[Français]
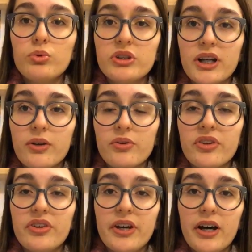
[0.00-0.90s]
où chaque
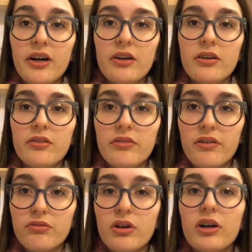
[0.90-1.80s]
candidat
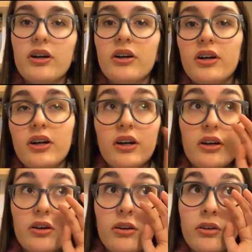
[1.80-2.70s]
va voir
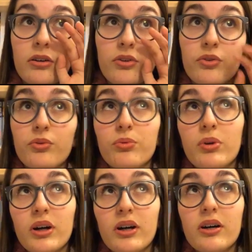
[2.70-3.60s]

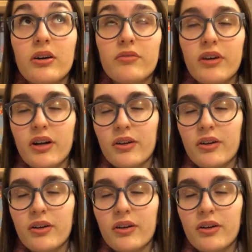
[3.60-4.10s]
soit...